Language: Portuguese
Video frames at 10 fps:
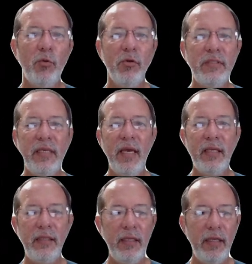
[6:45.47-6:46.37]

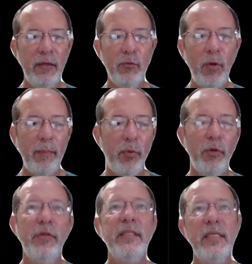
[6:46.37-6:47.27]
consegue ter o
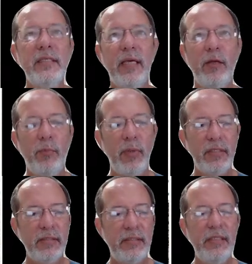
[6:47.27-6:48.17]
apoio necessário para
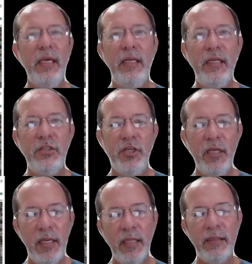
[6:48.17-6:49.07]
se
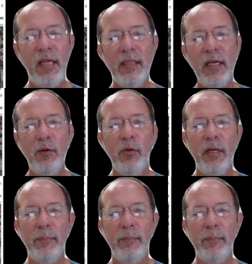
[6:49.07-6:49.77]
reeleger tenta agora,